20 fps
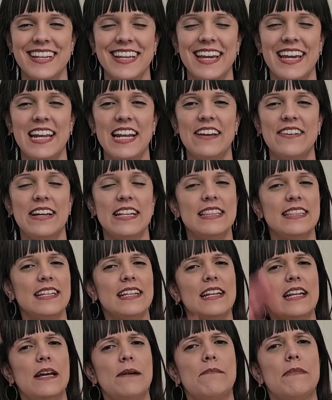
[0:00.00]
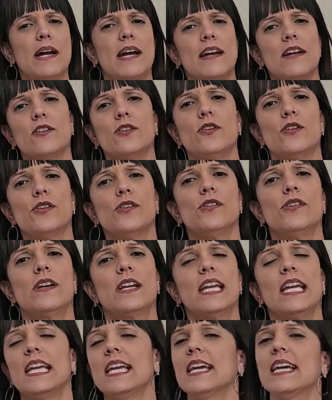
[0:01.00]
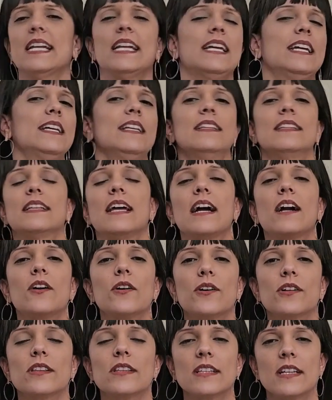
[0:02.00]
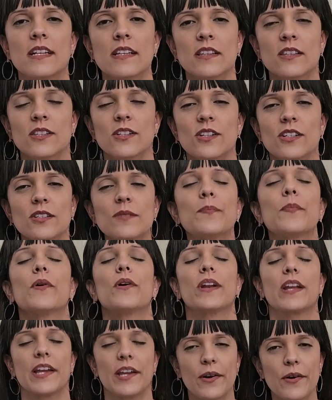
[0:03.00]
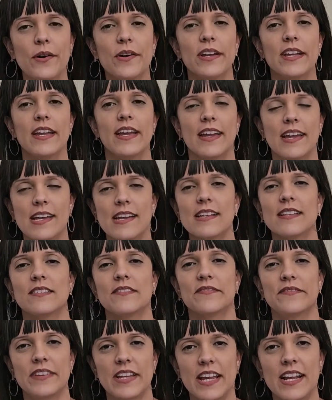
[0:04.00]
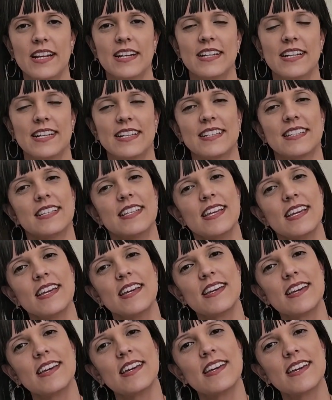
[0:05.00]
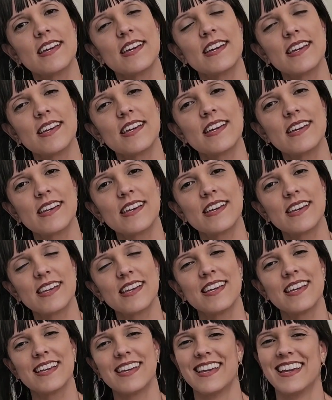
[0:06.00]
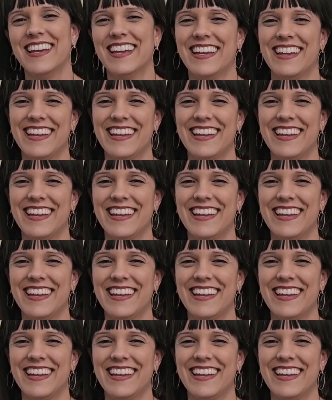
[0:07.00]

Que levanten la mano quienes están contentos porque hoy es viernes. ¡Yay!